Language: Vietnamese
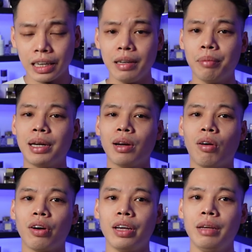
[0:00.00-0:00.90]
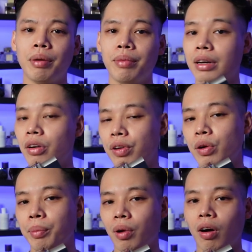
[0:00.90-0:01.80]
khi mà mình nói mà mình
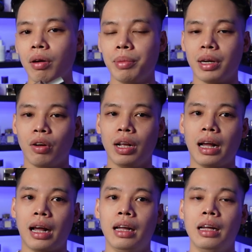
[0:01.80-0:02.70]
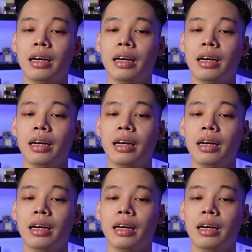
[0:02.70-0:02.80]
review em nó và mình nói rằng là